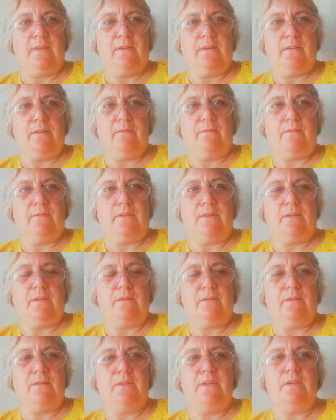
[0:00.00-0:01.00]
Вот.
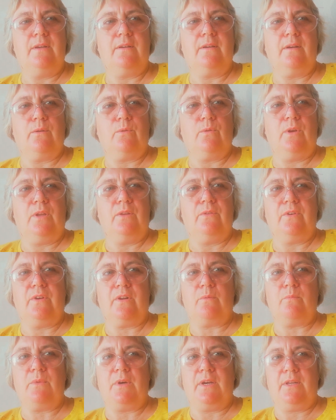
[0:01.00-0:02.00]
Никакой
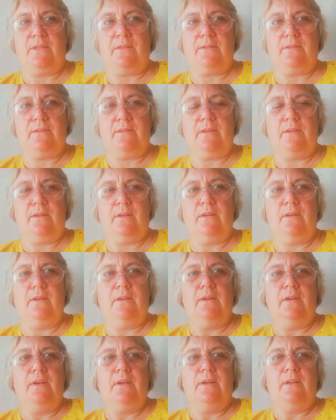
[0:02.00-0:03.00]
информации,
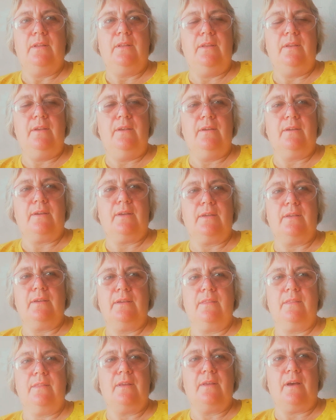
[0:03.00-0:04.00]

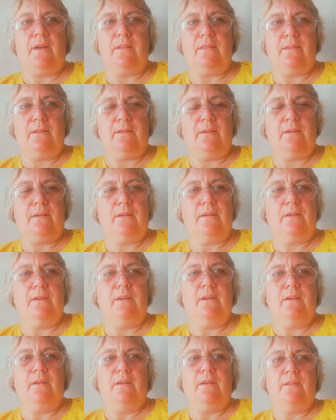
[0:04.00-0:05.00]
никаких данных
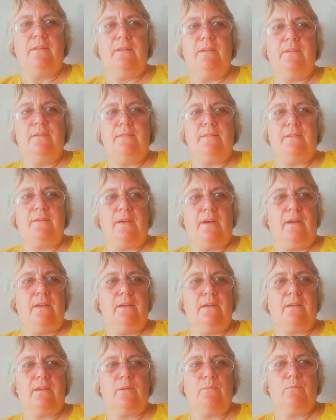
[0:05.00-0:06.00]
нельзя
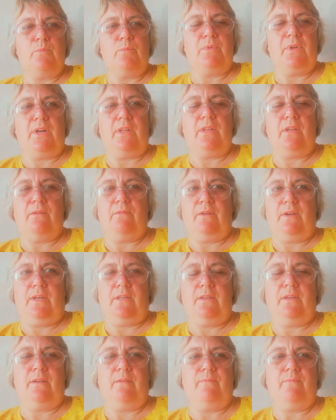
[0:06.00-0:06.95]
никому передавать.